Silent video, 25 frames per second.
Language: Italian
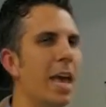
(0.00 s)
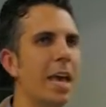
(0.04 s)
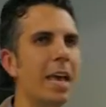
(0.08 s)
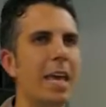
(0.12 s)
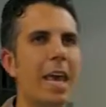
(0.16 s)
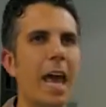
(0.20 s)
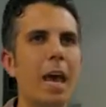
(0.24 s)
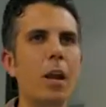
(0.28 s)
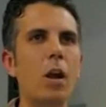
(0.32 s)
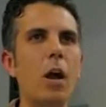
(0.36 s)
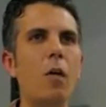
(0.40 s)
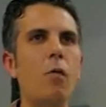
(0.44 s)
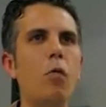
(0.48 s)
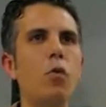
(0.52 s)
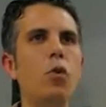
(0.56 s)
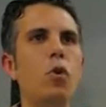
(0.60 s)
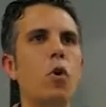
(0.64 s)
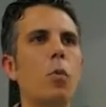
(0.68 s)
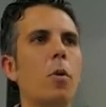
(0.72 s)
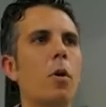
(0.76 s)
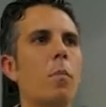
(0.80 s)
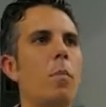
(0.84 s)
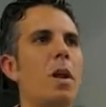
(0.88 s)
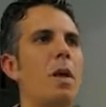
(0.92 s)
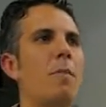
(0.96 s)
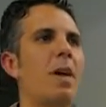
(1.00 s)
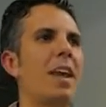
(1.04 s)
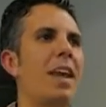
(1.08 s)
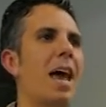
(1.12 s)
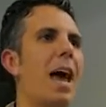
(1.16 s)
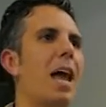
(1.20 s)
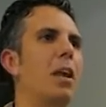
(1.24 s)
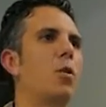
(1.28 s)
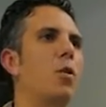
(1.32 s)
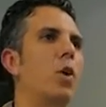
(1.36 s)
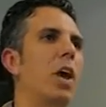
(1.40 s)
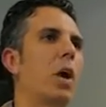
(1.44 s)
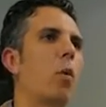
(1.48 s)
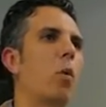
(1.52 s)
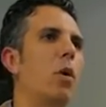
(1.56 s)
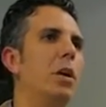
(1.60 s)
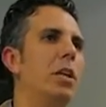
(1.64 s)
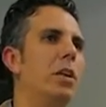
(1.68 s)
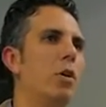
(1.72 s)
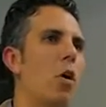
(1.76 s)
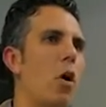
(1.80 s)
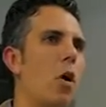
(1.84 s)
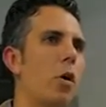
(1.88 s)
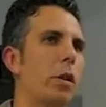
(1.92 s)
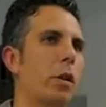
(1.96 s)
che hanno avuto problemi analoghi a quelli
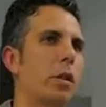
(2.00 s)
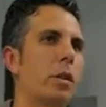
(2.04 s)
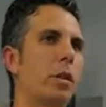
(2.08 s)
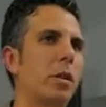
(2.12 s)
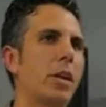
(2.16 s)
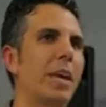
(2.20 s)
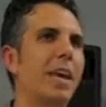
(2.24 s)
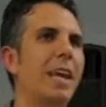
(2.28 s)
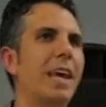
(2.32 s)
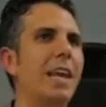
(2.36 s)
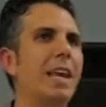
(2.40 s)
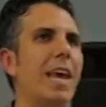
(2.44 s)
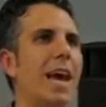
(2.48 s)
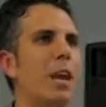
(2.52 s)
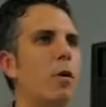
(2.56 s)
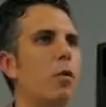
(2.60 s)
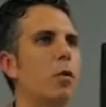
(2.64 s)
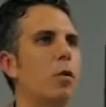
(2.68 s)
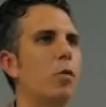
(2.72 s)
nostri e che li hanno